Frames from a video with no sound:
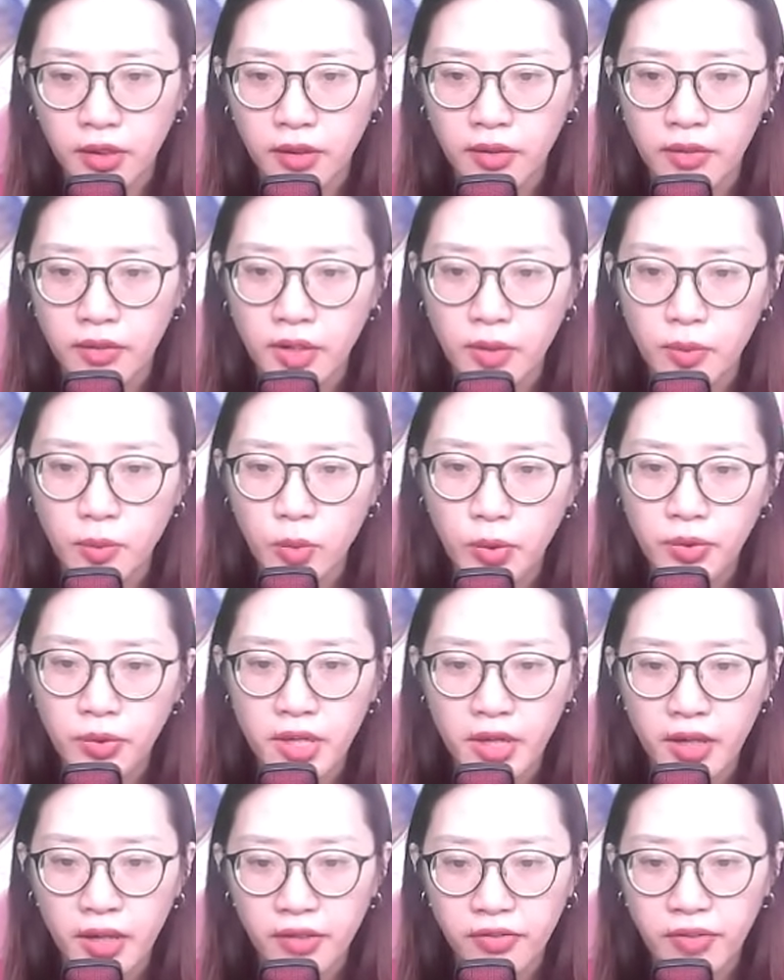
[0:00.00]
Nếu muốn
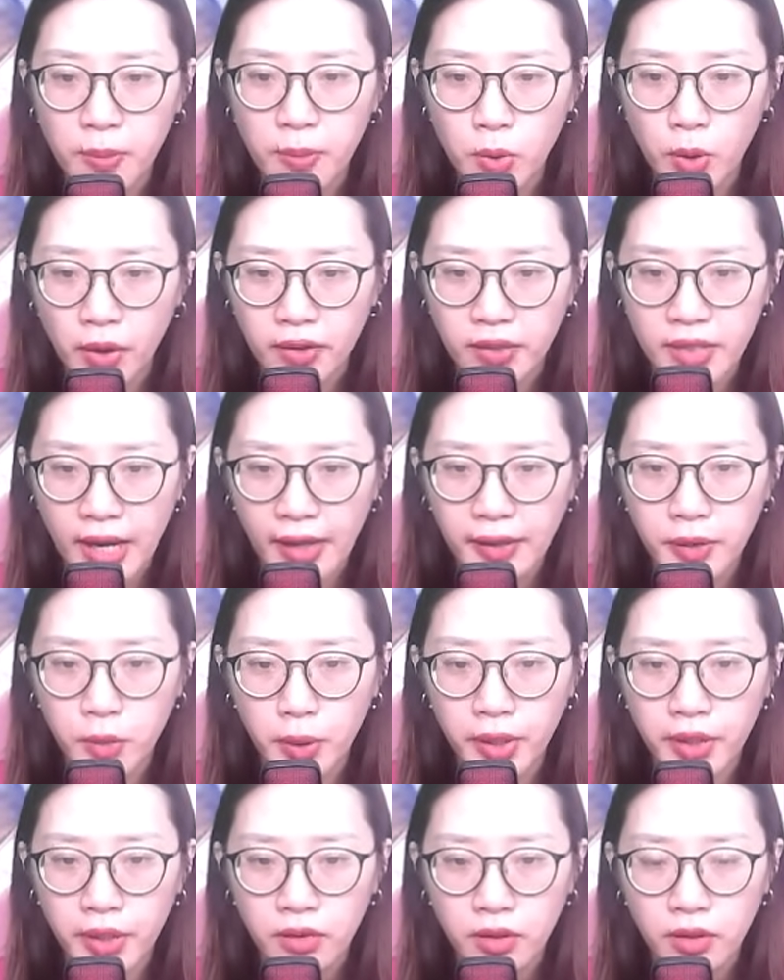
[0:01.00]
nhờ pháp luật giải
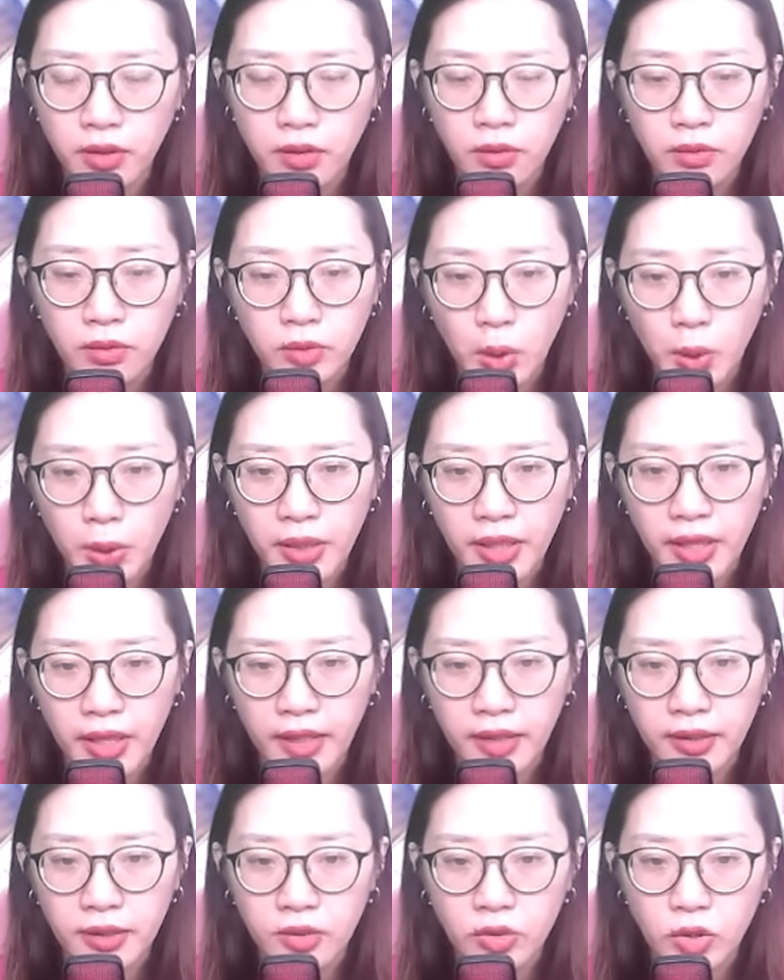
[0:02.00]
quyết, tôi
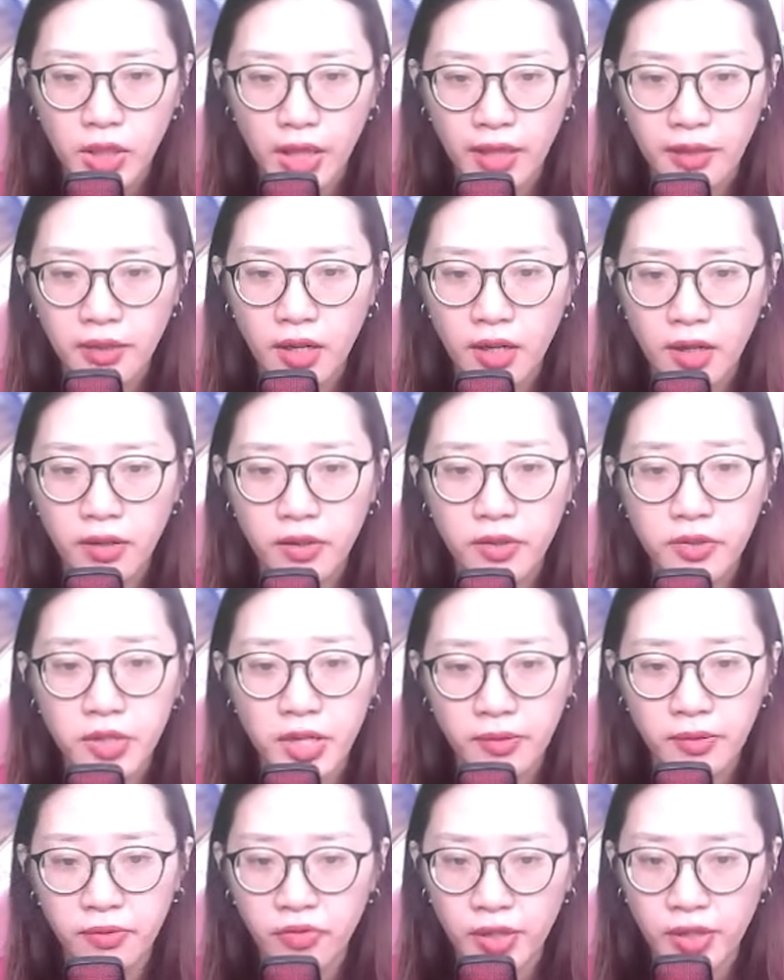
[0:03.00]
e sẽ có
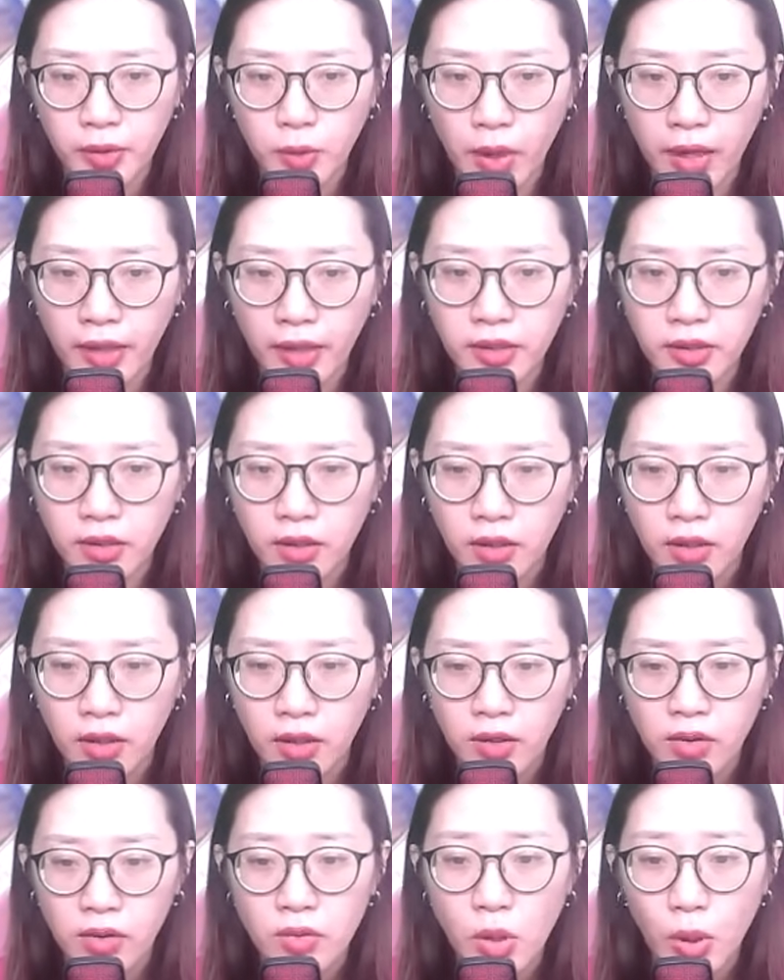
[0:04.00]
điểm phiền toái.
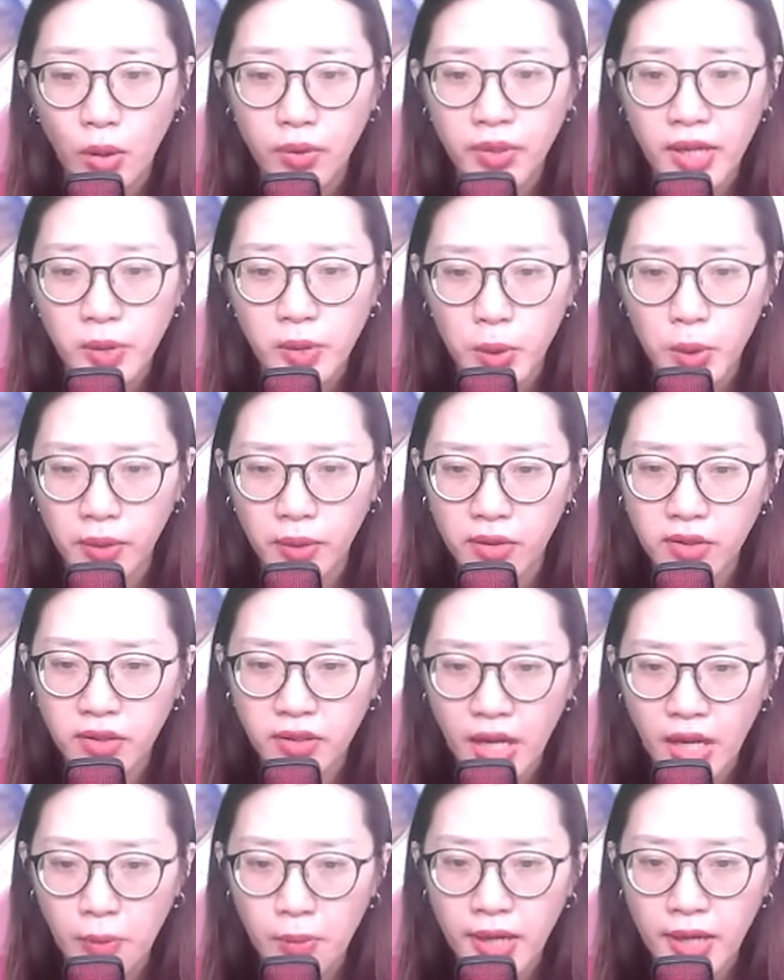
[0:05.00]
Lộ ra chuyện Lương
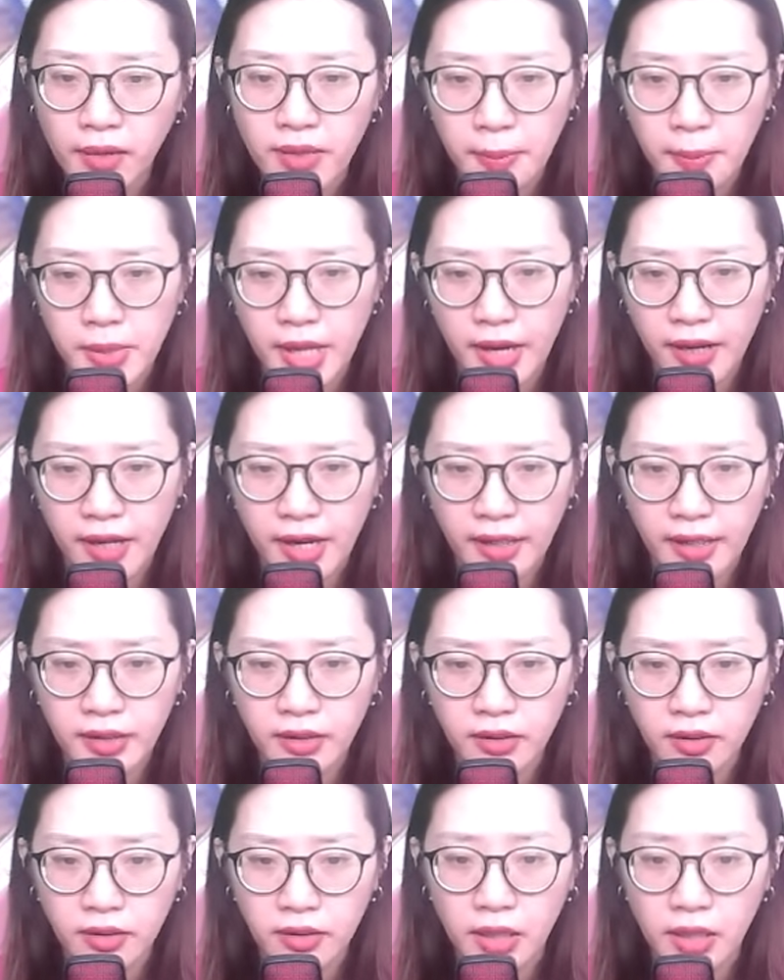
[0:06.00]
Hạo Bắc làm nhà cái
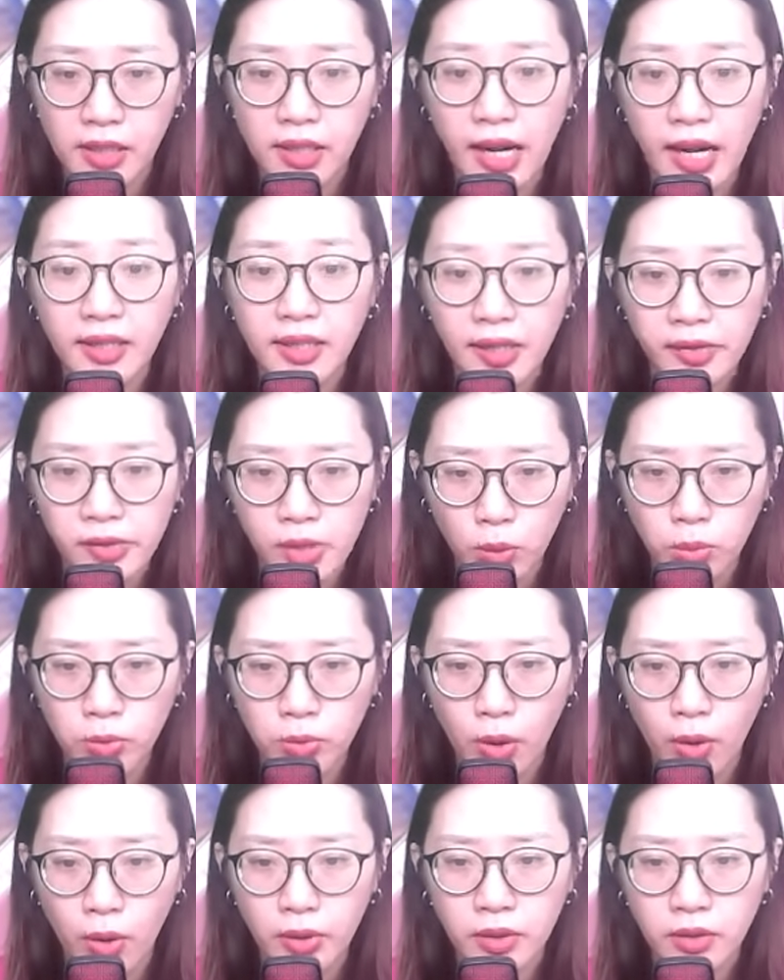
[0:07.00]
thì lại là trọng
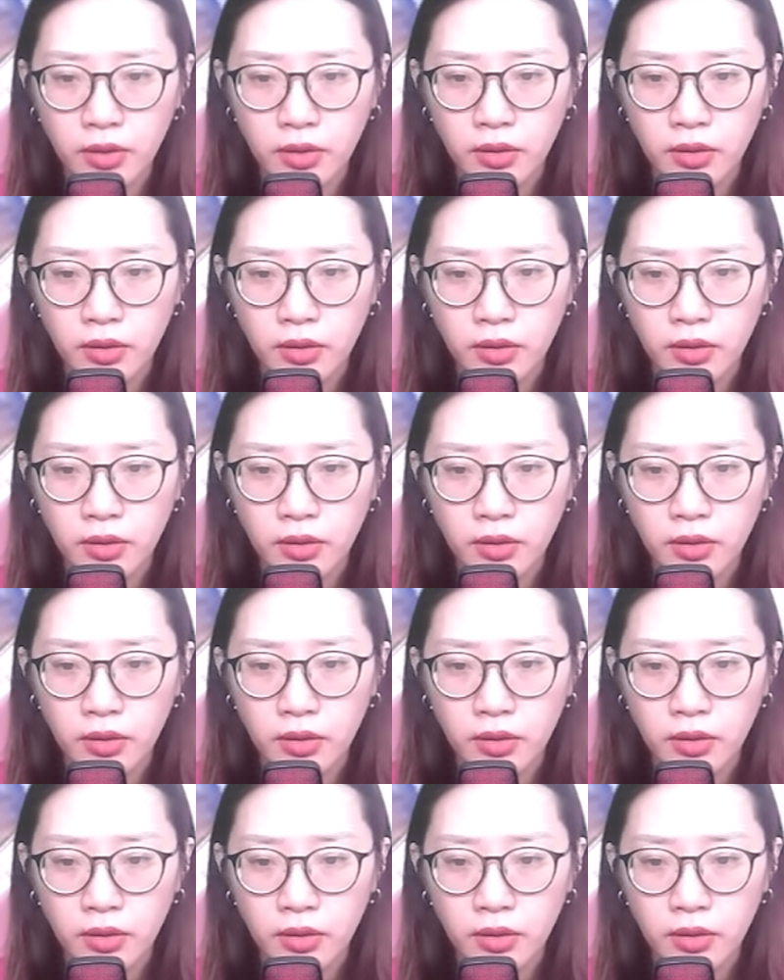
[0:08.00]
tội.